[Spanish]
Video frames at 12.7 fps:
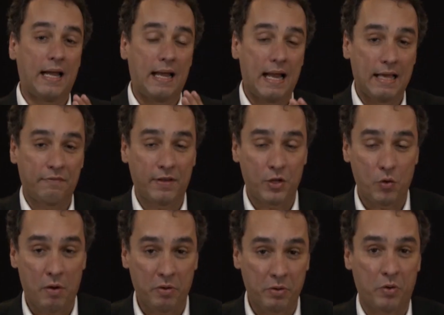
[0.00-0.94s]
el live que
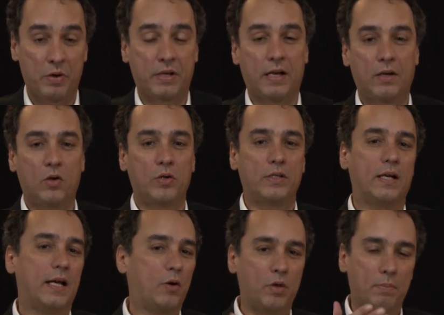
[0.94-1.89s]
yo hago en Crónicas Crónicas,
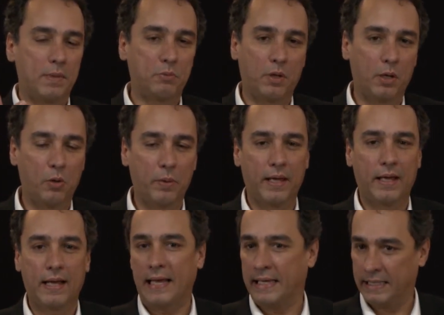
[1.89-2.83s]
que los invito a que lo
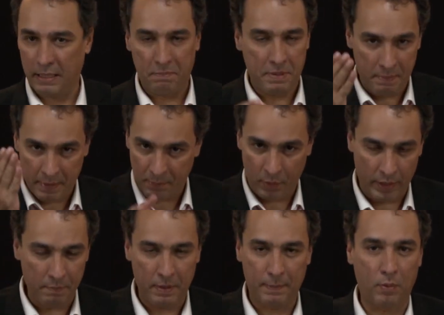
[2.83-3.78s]
vean. Ahí también me
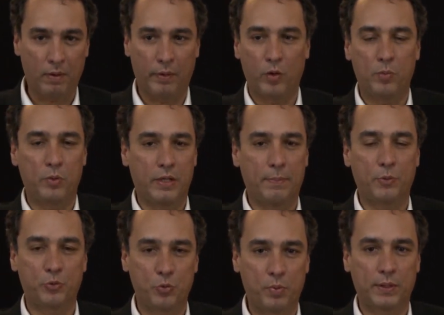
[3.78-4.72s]
pueden ver por Radio Comunidad,
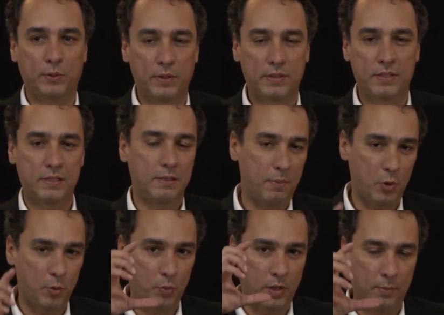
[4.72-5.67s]
por supuesto que sí, siempre
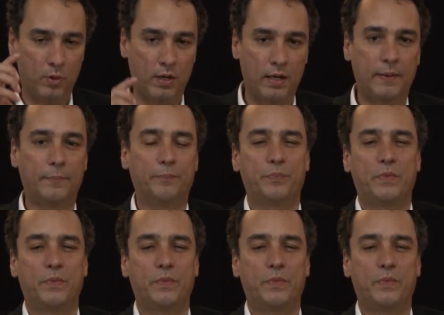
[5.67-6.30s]
lo ponemos en, la,